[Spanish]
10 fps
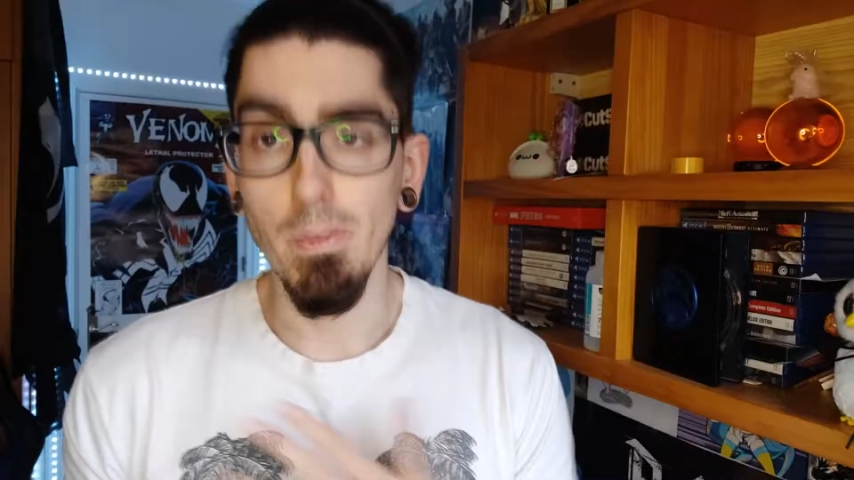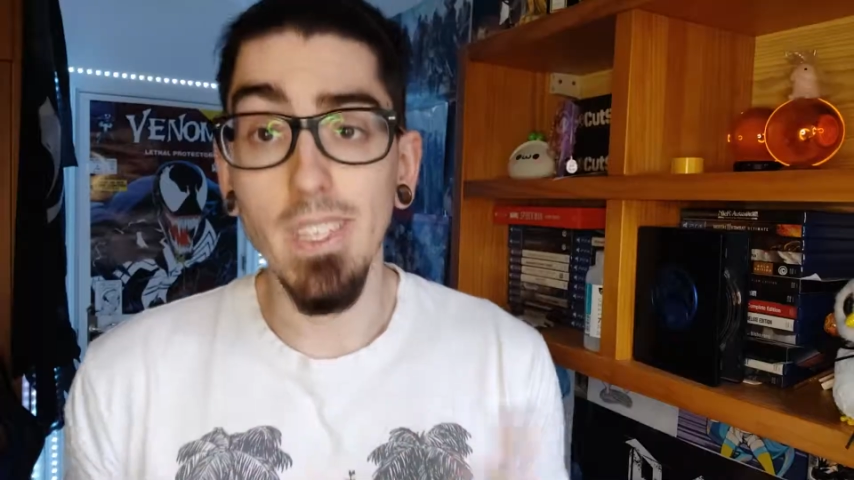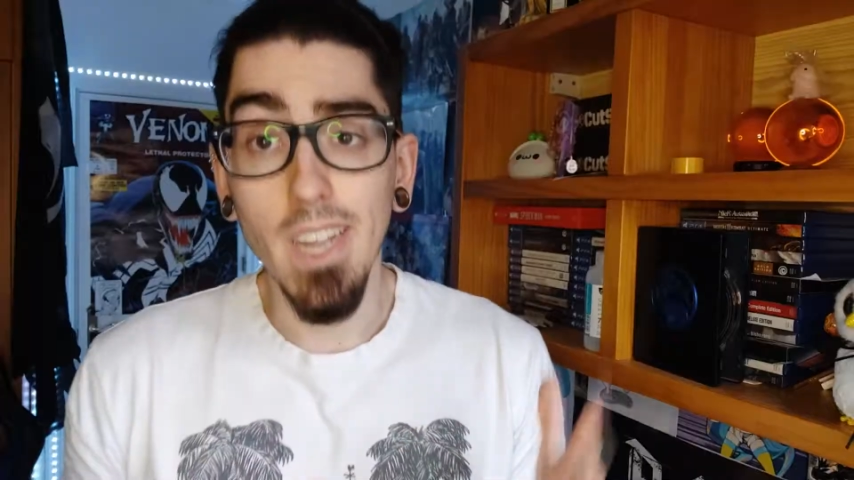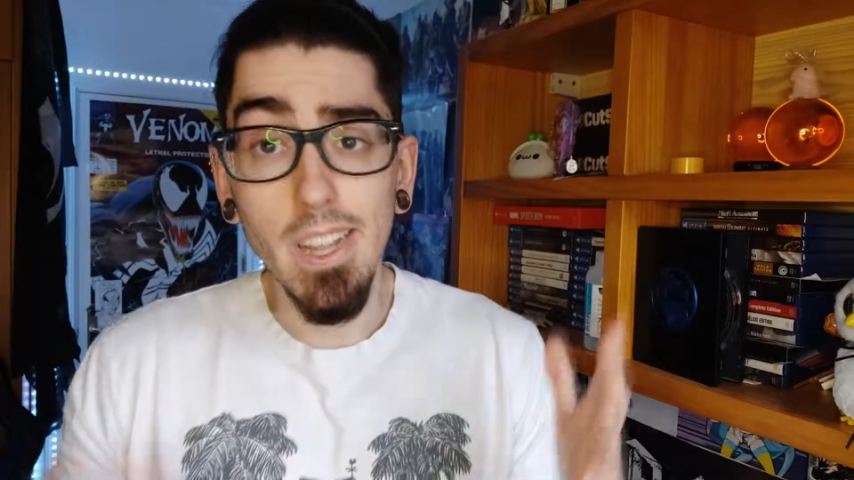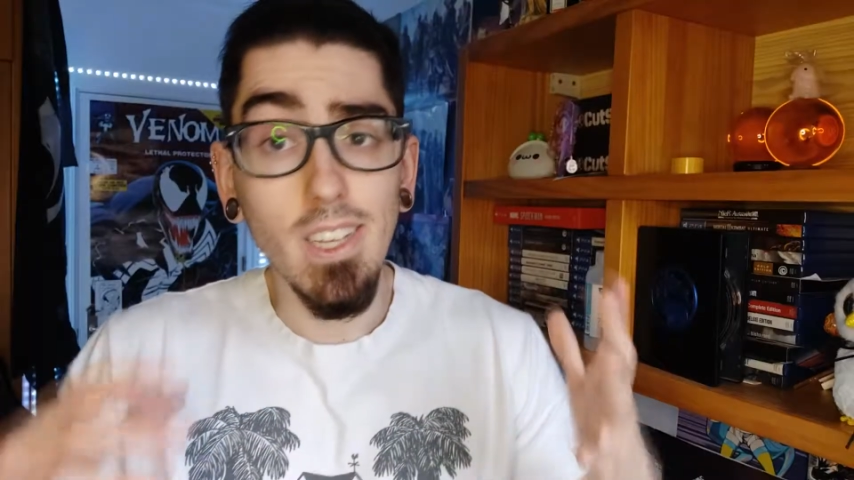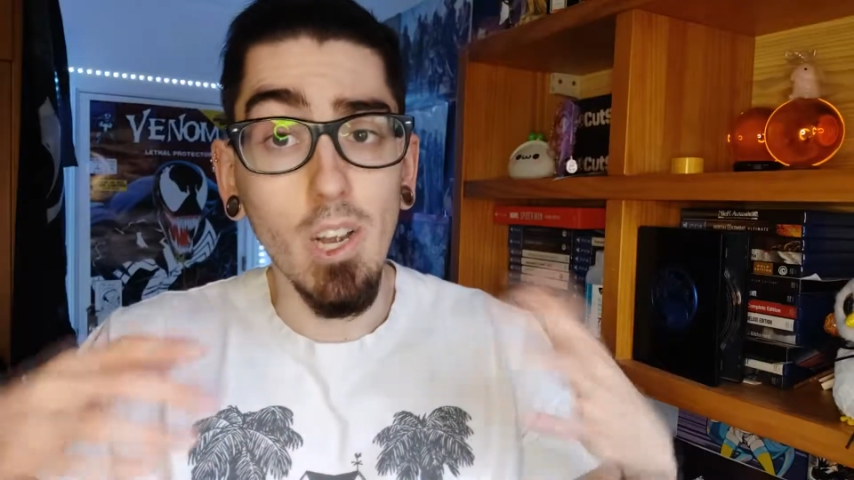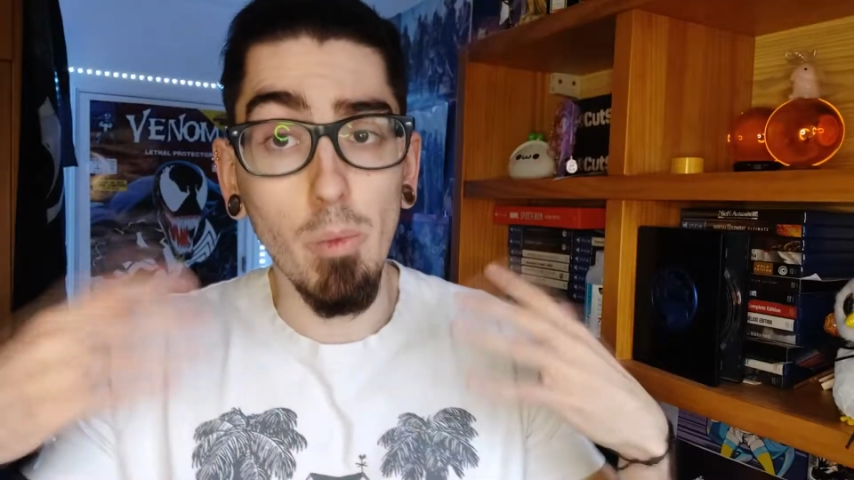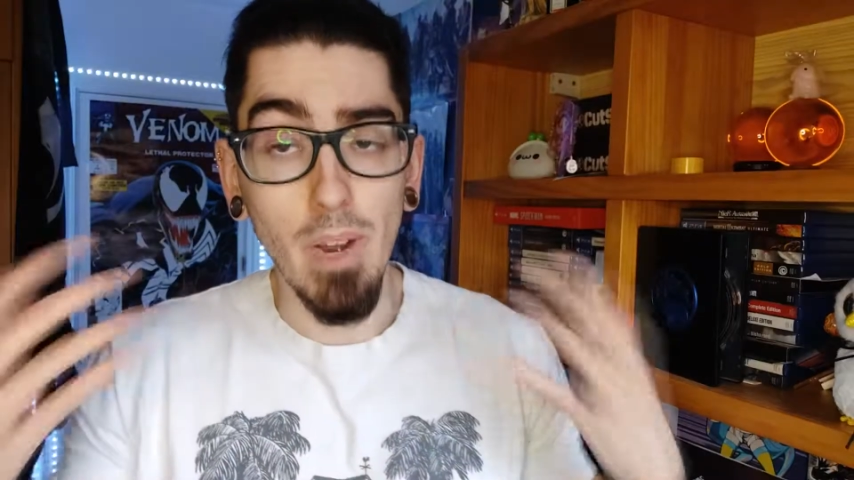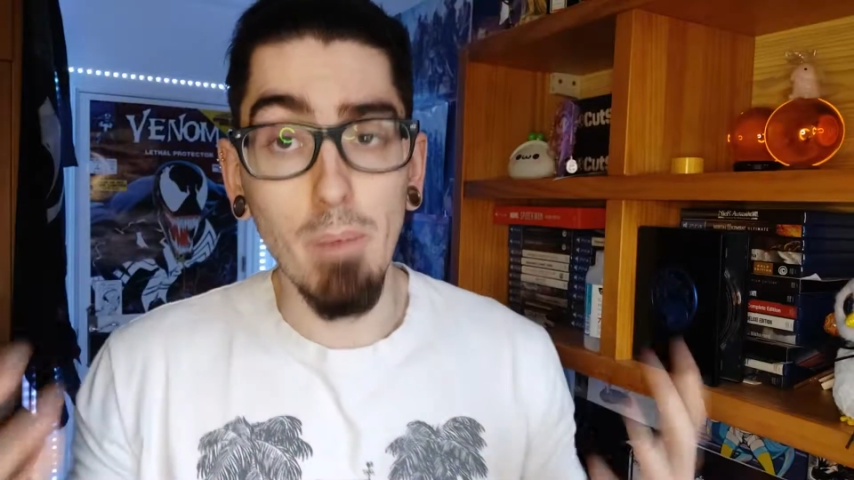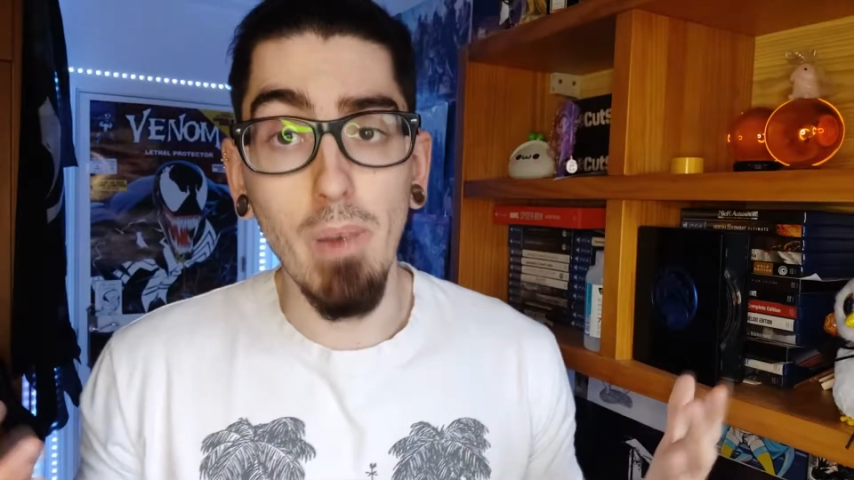Más tarde salió
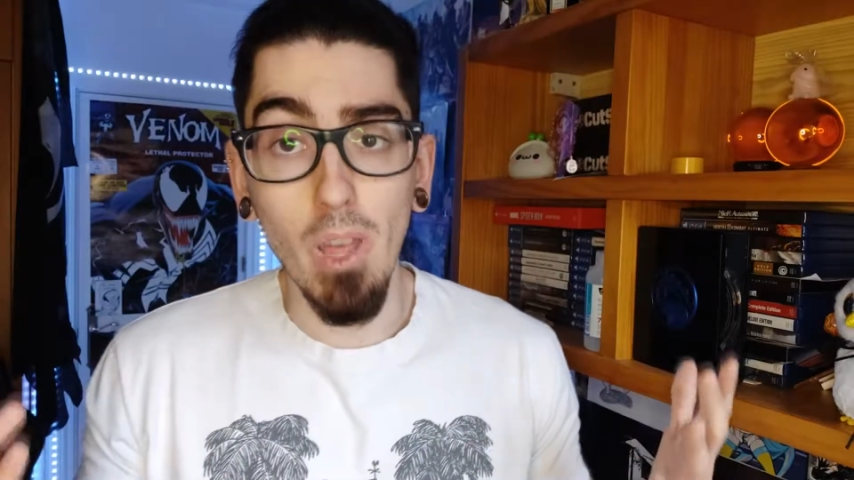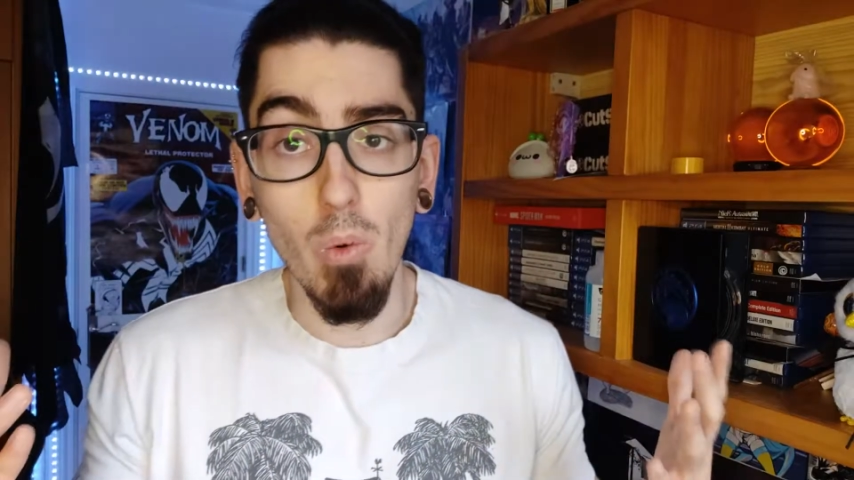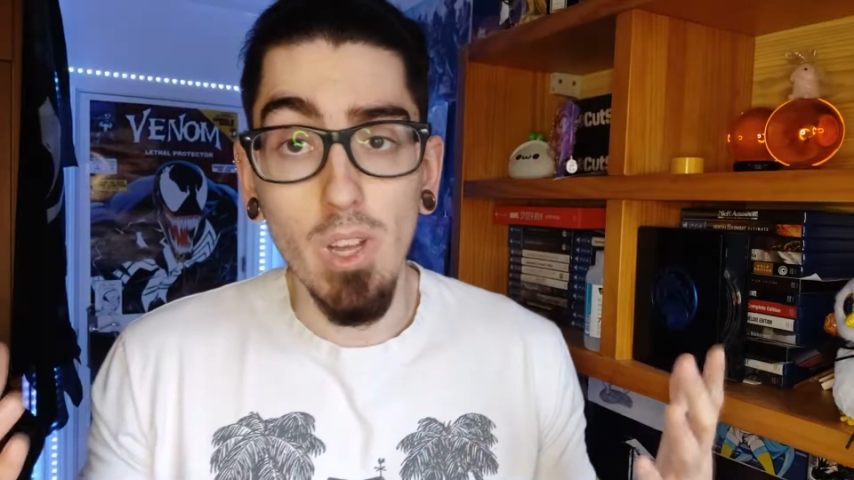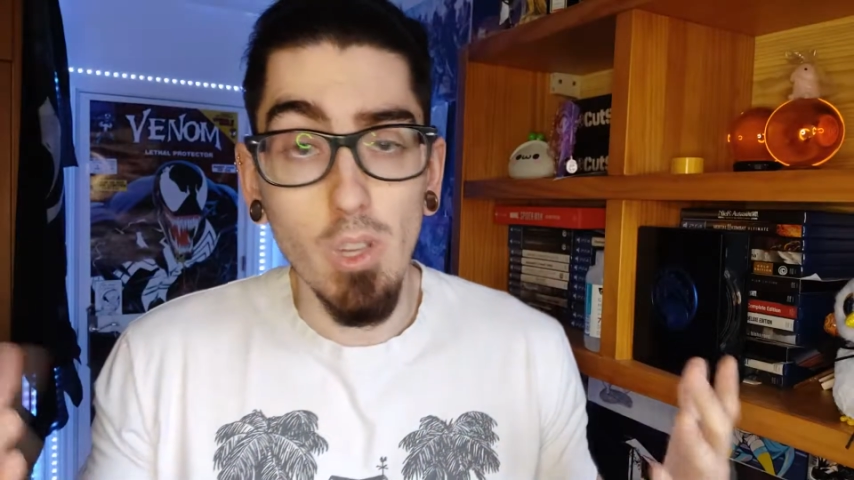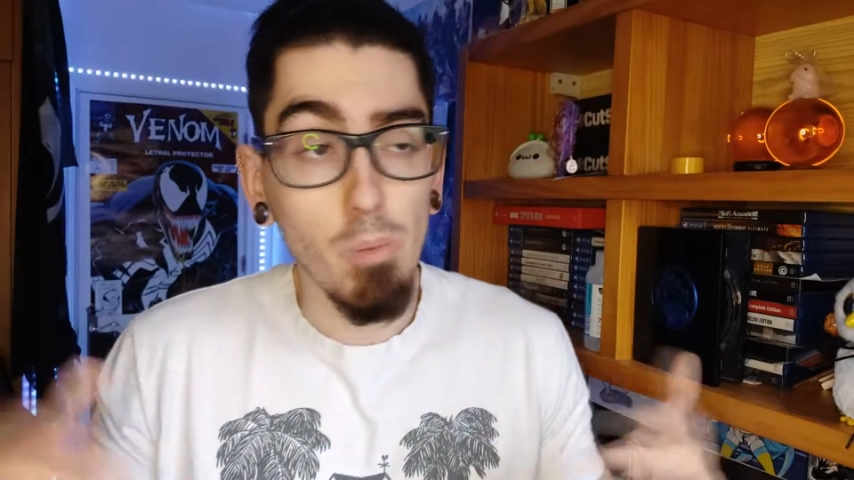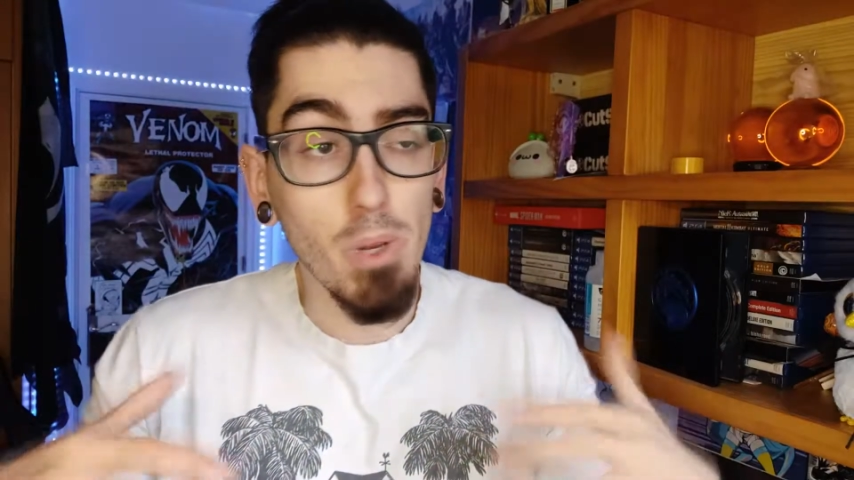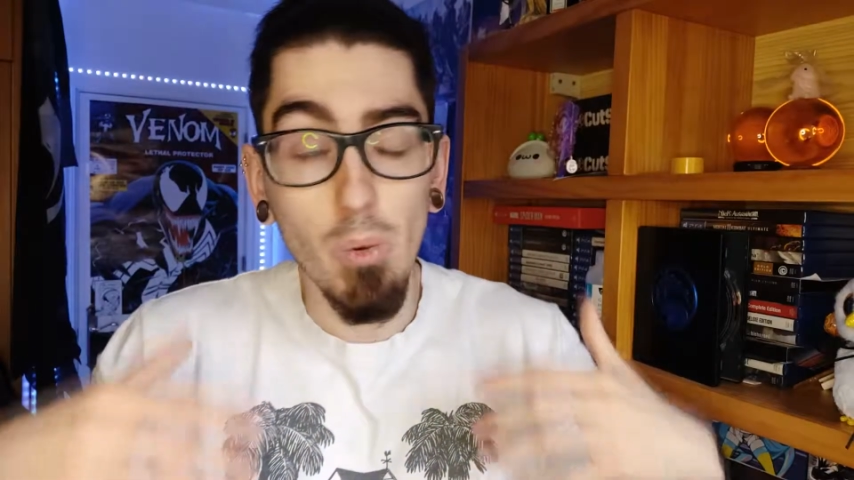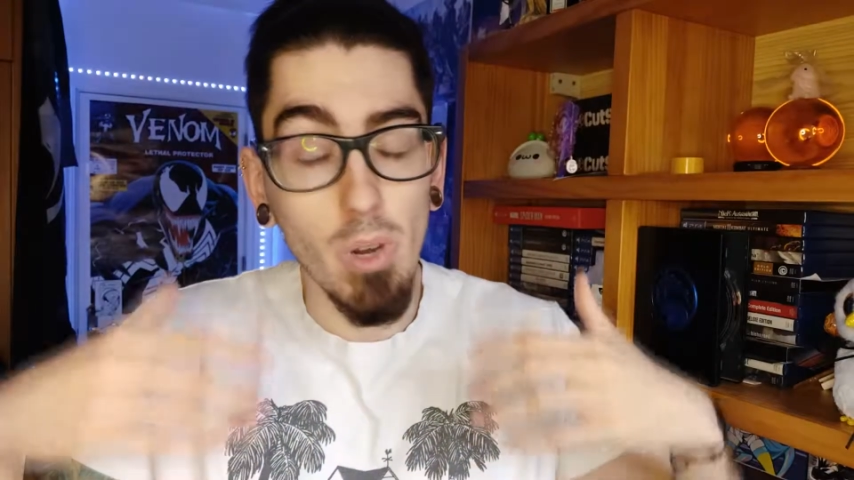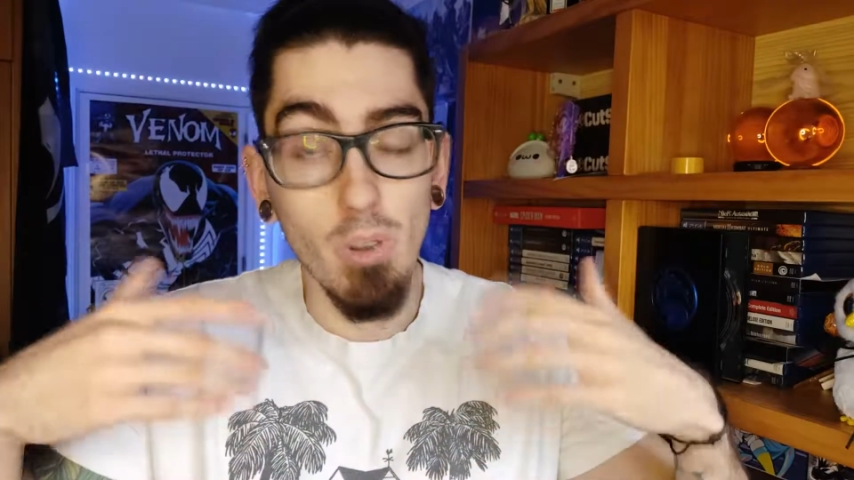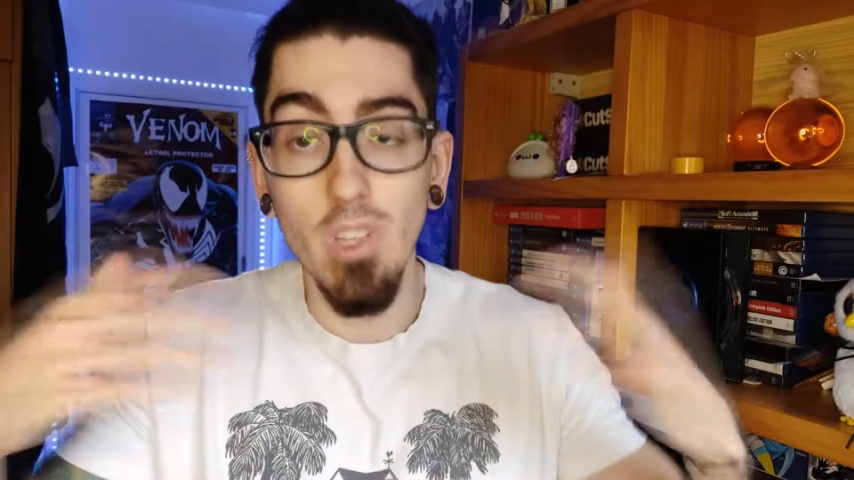para Play 4, pero
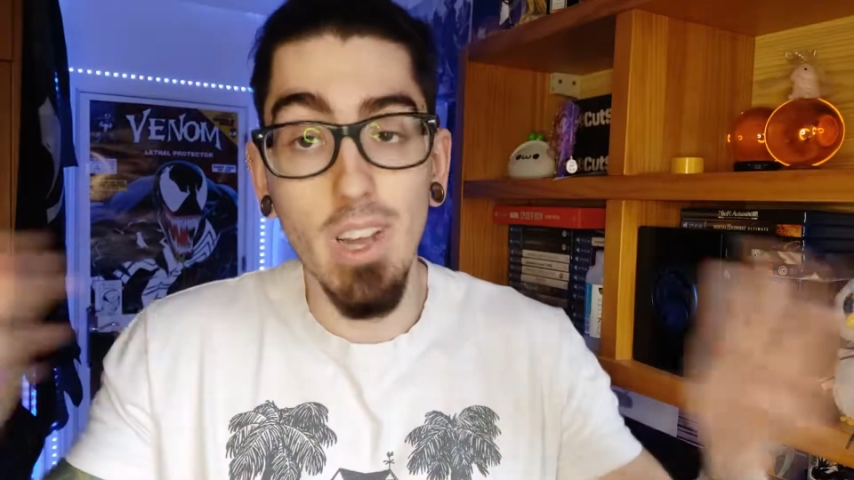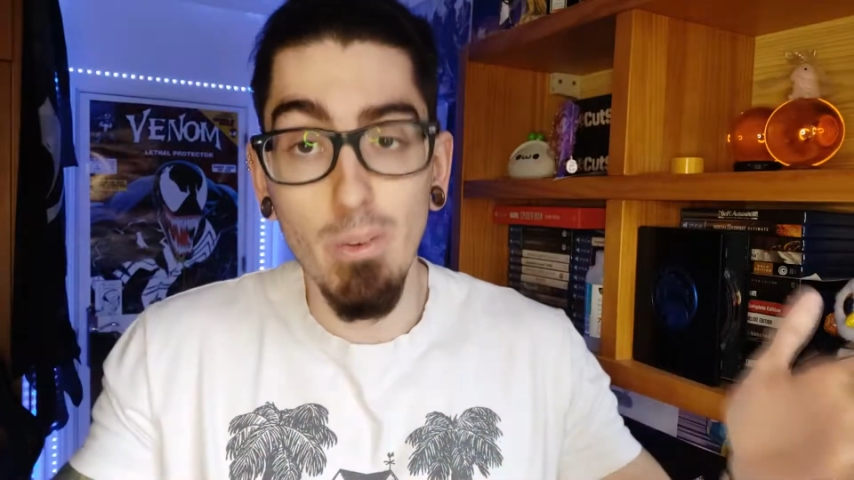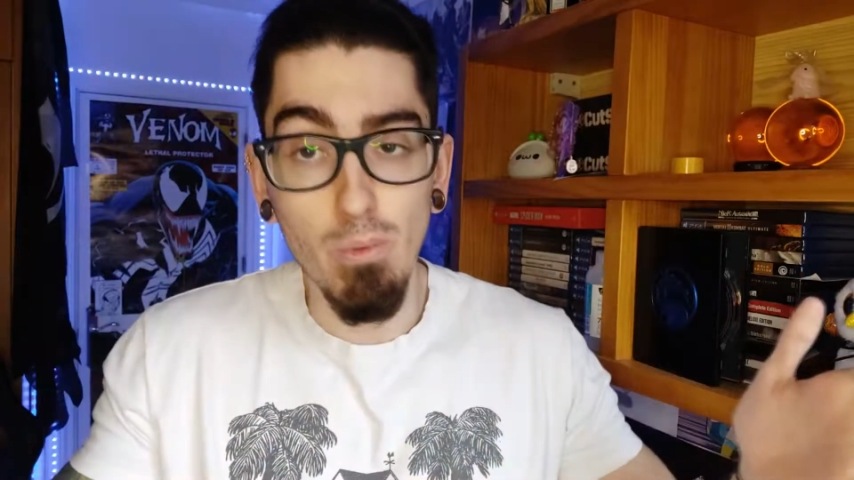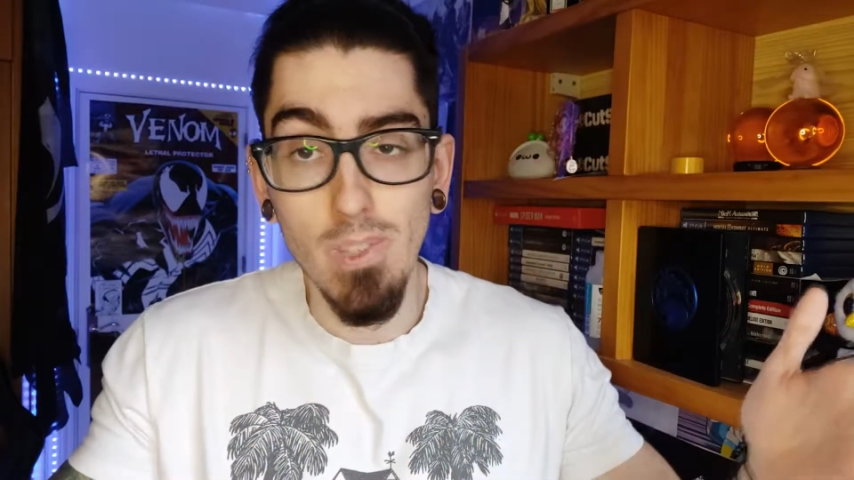bueno, ya,